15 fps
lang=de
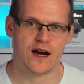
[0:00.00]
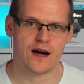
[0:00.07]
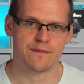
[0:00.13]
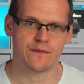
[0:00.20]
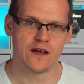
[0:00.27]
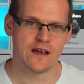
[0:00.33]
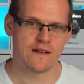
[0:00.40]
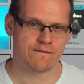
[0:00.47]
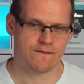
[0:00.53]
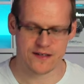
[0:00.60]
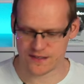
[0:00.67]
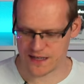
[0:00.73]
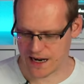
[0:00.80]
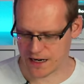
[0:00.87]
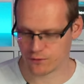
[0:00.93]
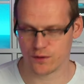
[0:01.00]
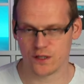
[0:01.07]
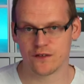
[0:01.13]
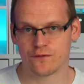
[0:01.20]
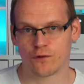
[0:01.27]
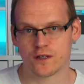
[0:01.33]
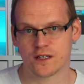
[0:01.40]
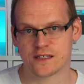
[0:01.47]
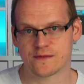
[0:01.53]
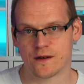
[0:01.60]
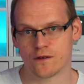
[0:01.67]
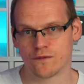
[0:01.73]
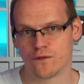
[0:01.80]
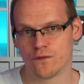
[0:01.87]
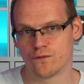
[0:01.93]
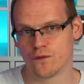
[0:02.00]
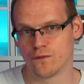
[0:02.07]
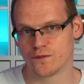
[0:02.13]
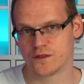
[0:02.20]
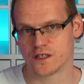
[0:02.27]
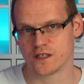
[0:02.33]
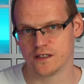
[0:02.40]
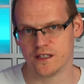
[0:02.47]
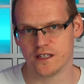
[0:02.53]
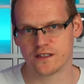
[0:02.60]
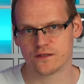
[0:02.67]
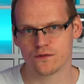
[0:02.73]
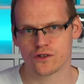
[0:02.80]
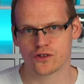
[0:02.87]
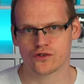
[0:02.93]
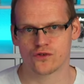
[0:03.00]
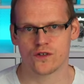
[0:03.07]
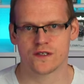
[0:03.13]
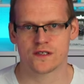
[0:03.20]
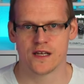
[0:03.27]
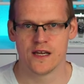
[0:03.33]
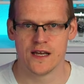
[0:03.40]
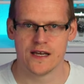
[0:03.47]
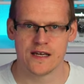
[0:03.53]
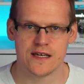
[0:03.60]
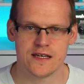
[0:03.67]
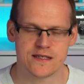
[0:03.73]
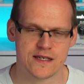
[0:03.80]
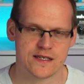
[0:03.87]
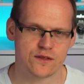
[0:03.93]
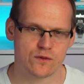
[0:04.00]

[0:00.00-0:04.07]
haben, was aktuell die Vorner 255 nicht unterstützt, ist das